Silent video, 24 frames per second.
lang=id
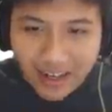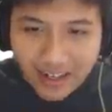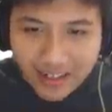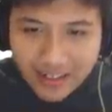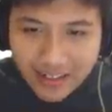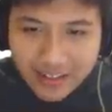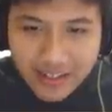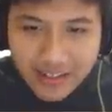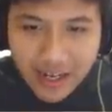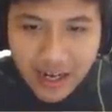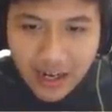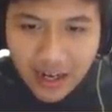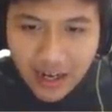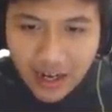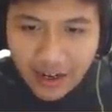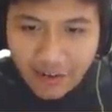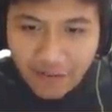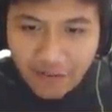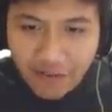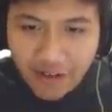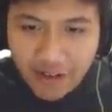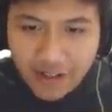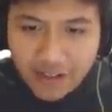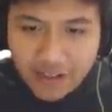oke ini sekarang
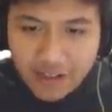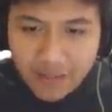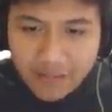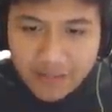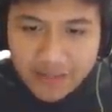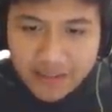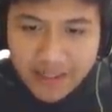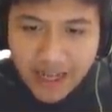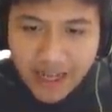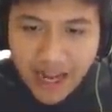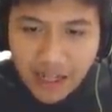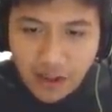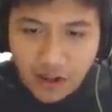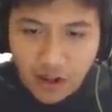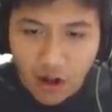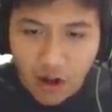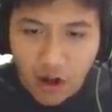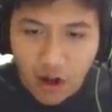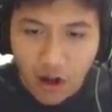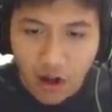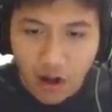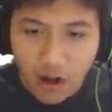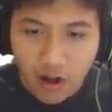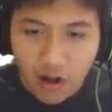level kita mesti
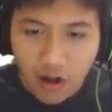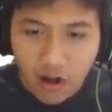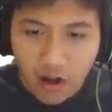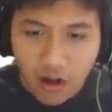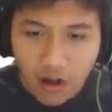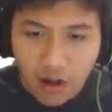jatuh